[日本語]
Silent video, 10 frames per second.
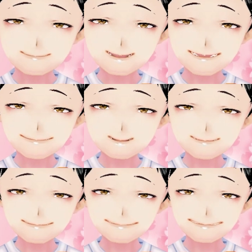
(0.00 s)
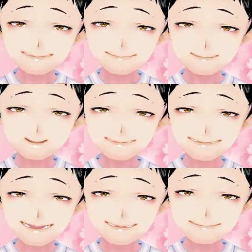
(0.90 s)
5枠9番、円数
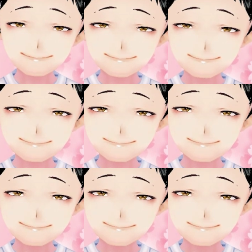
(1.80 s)
字アズム。